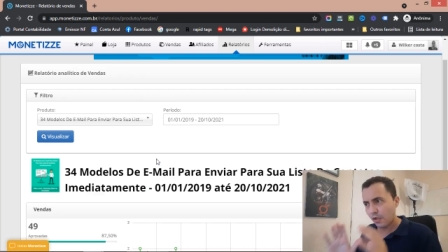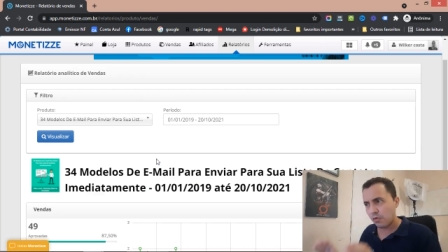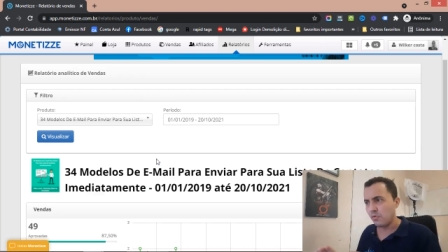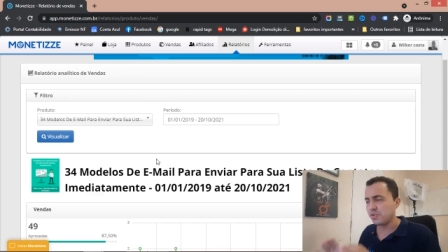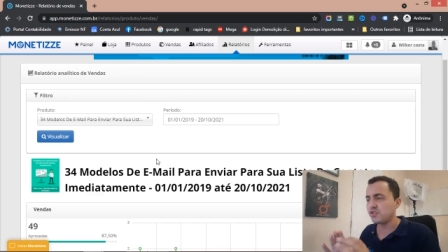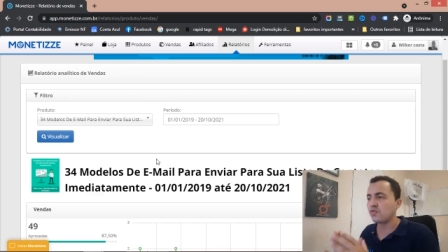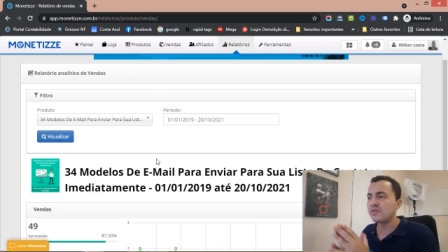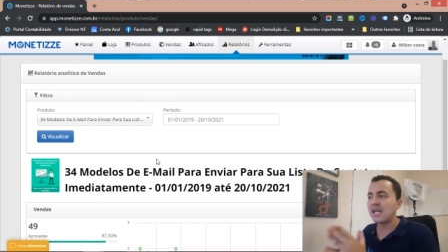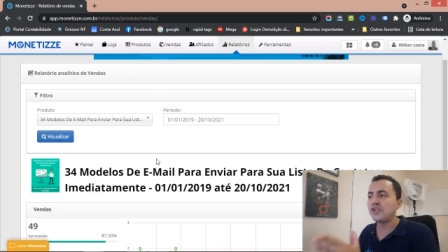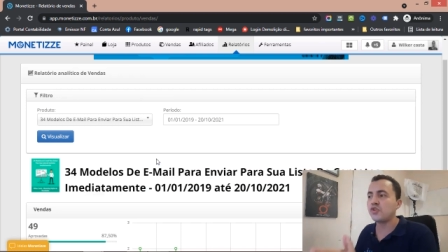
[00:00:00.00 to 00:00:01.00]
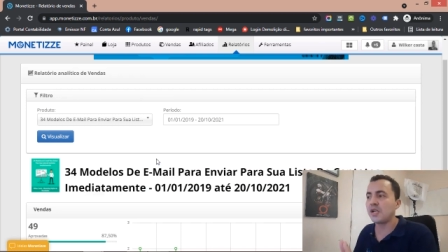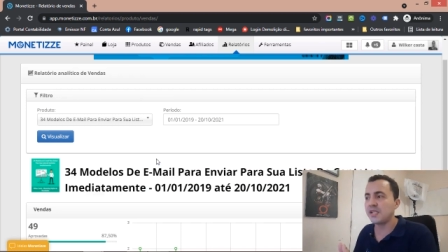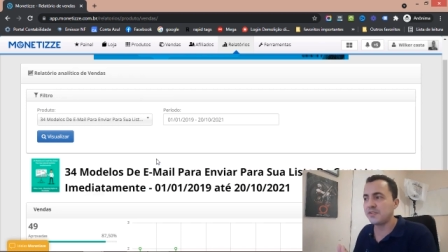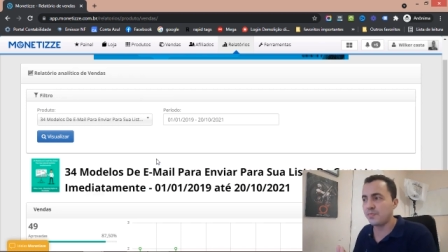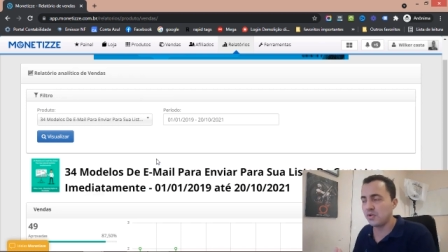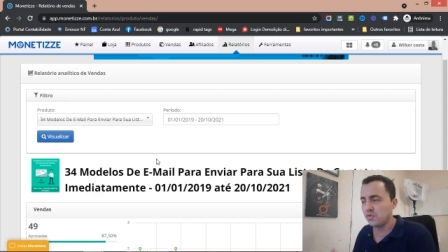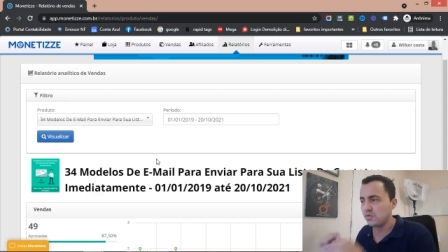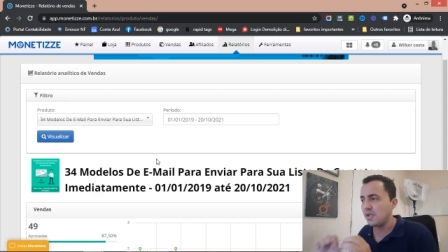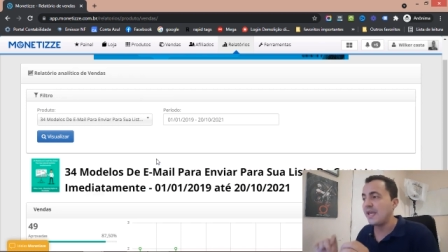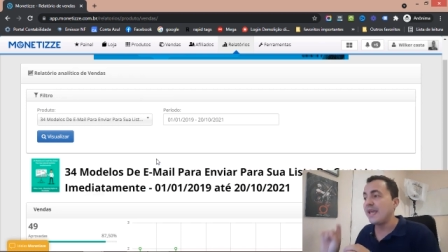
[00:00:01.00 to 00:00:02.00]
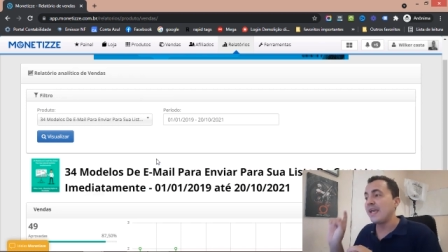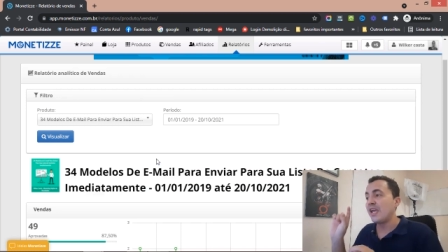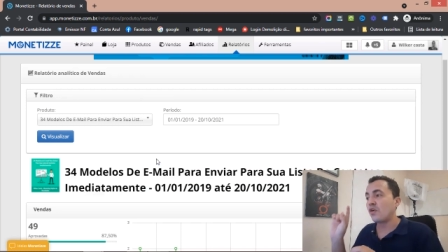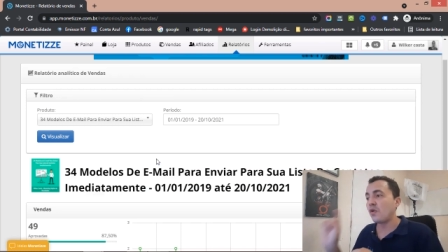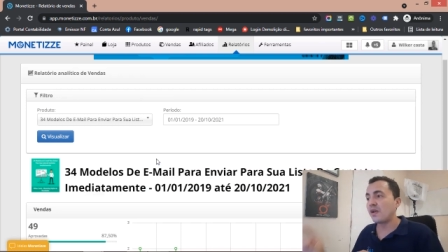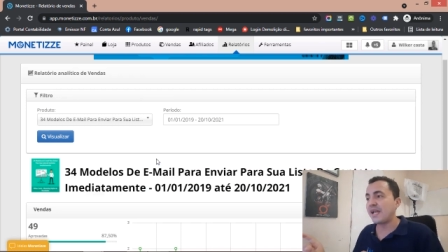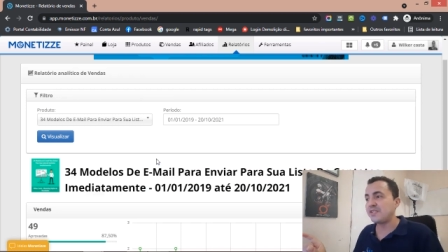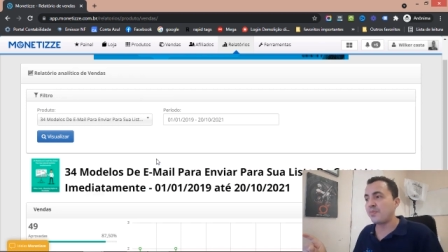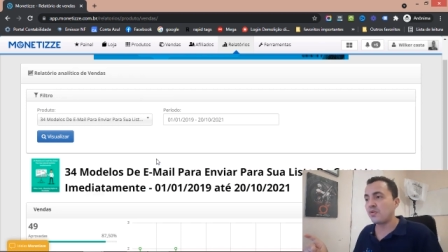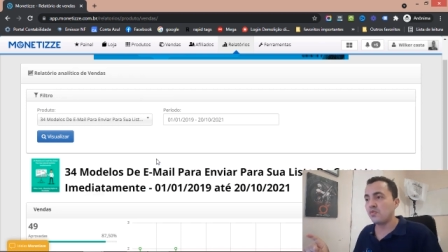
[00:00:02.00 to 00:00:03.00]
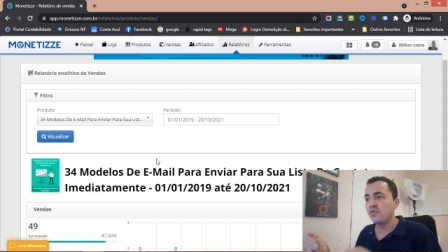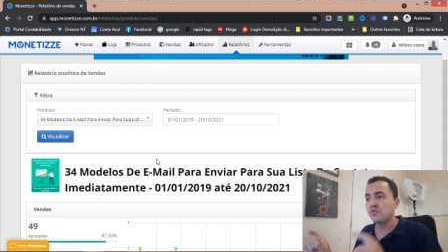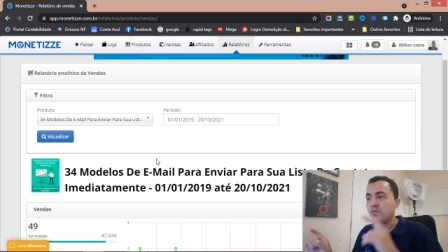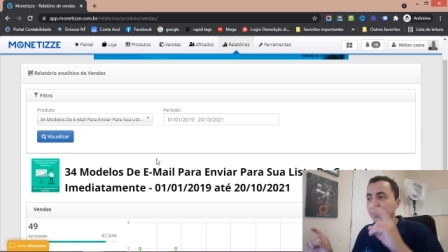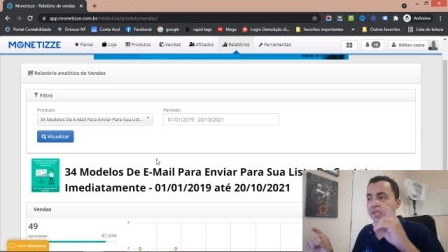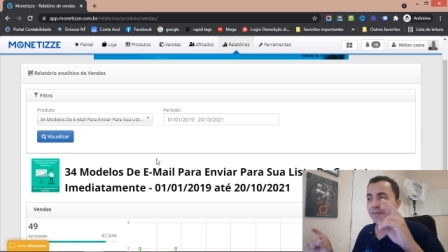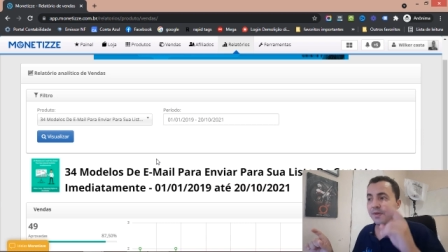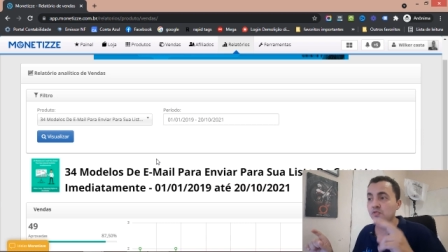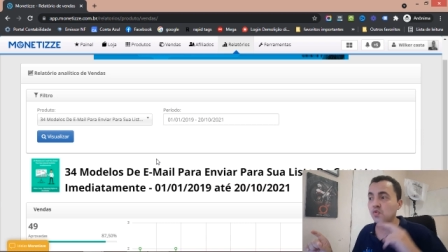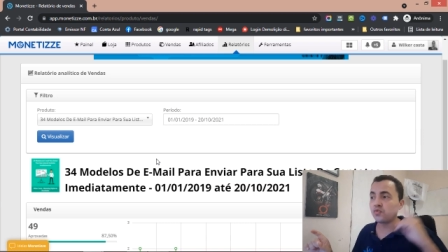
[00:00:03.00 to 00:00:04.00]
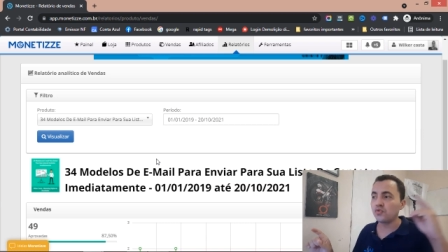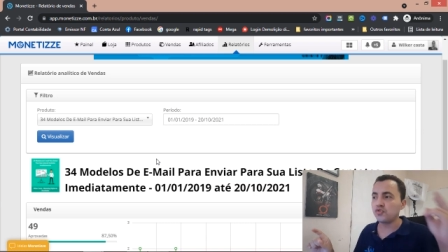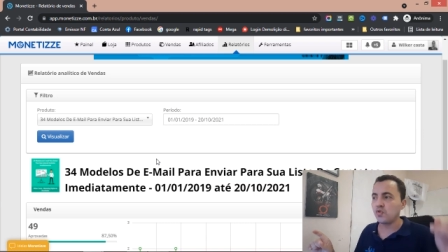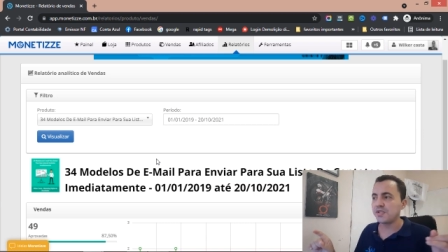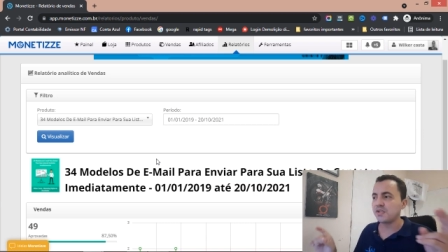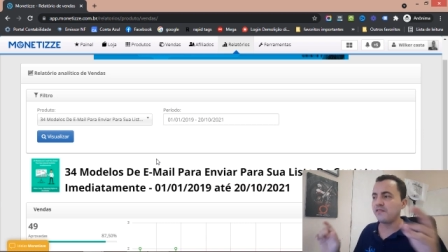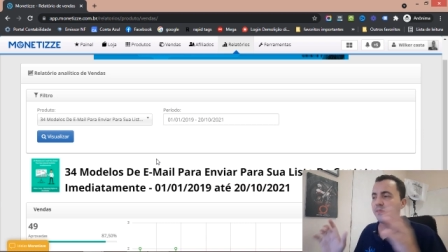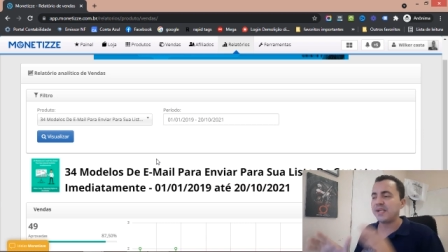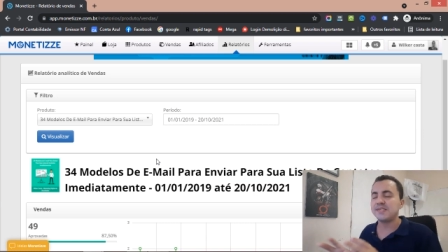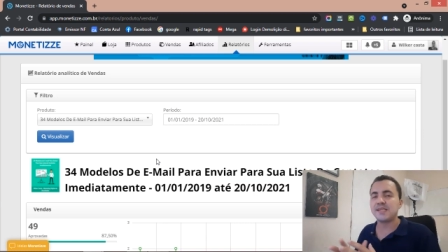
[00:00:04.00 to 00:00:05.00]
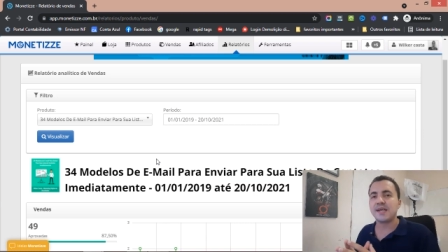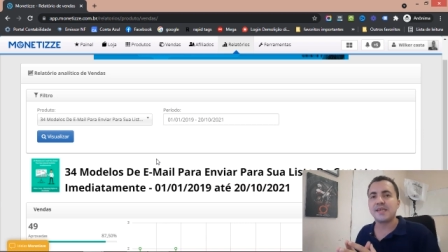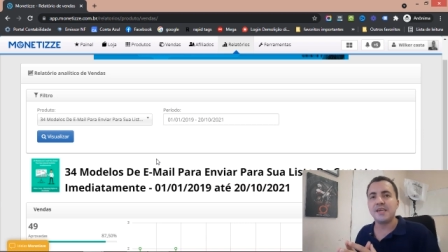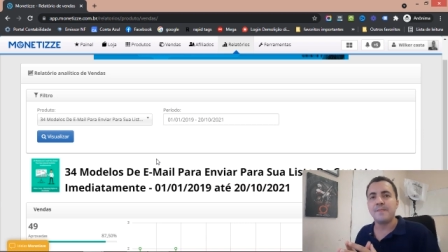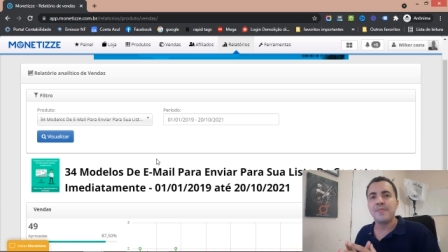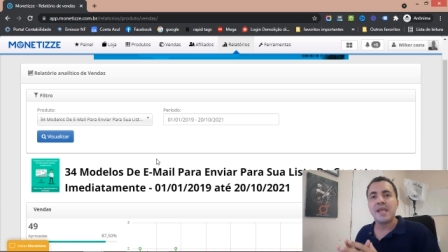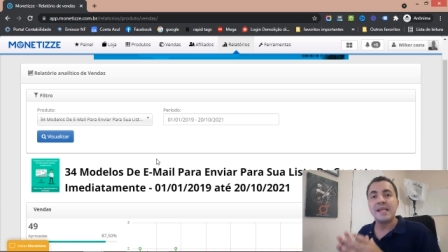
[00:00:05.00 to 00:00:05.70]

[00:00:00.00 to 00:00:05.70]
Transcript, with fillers: Bom, deixa eu contar a história desse produto. Eu coloquei esse produto e também os outros dois que eu vou apresentar aqui